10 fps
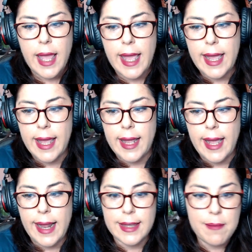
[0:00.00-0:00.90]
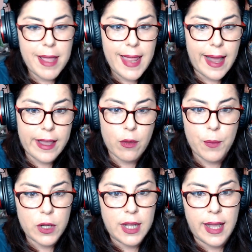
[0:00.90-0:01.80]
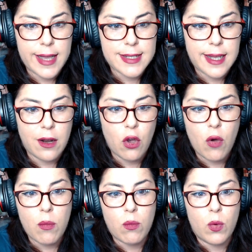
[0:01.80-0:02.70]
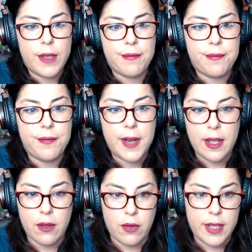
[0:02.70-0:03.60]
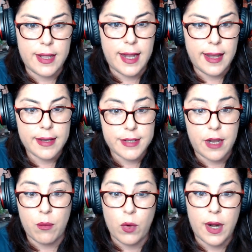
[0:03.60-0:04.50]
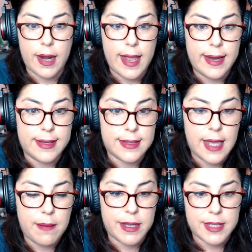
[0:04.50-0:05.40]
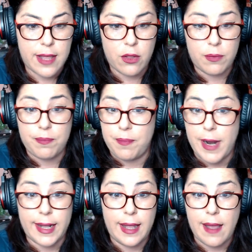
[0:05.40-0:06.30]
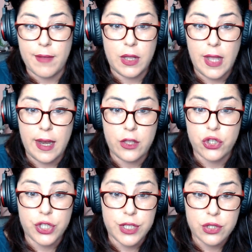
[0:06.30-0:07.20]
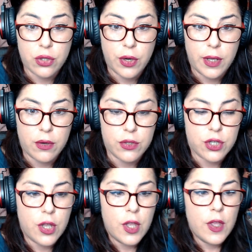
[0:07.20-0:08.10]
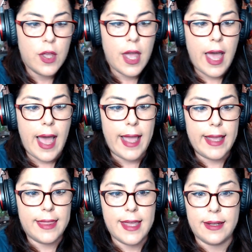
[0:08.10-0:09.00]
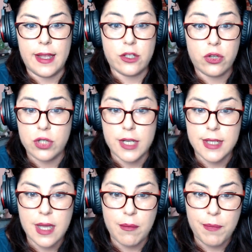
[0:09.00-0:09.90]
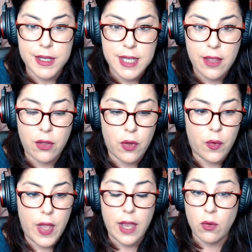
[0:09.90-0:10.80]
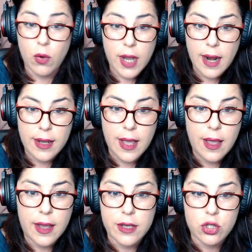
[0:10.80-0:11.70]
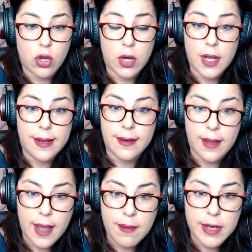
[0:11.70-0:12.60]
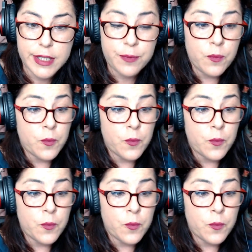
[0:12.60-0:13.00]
Eh, el tema de la geopolítica es algo muy frío y tiene que ser muy realista y basado prácticamente en hechos históricos. Hay ciertas cosas que han pasado en Ucrania que son innegables